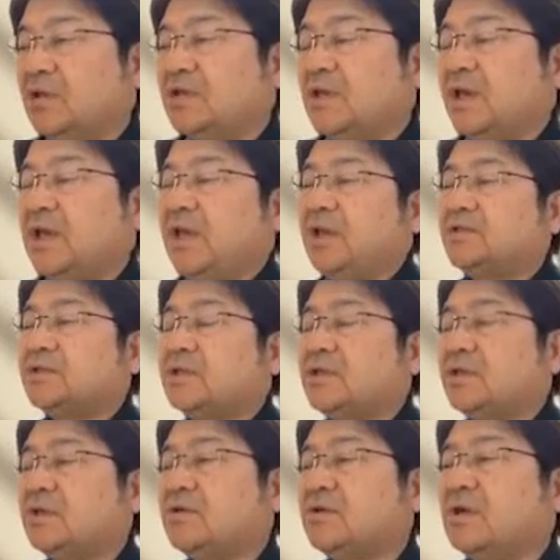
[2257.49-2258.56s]
で、並列化
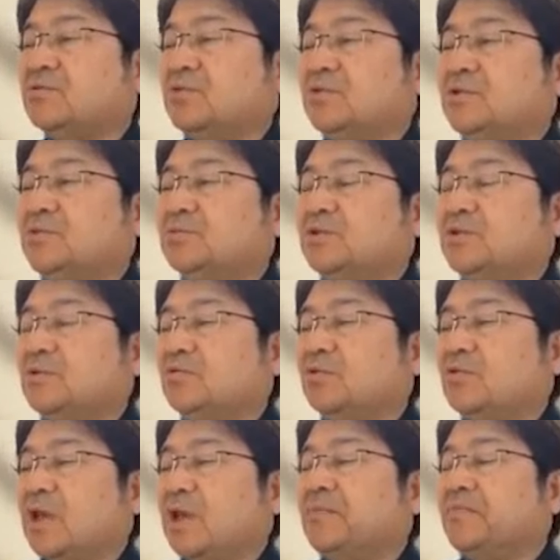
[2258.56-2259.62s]
できるアルゴリズムっていう
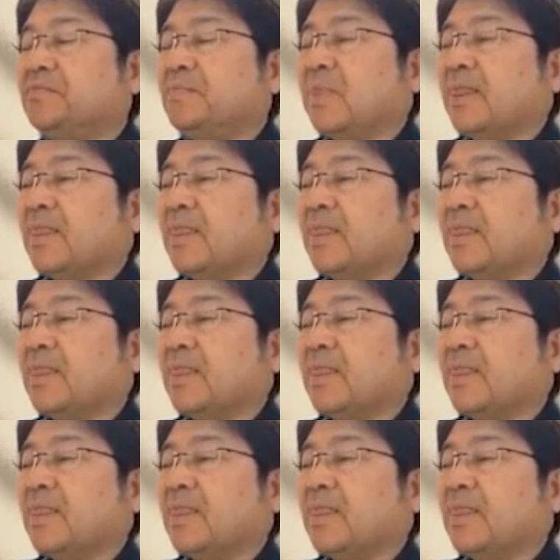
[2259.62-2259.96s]
ので、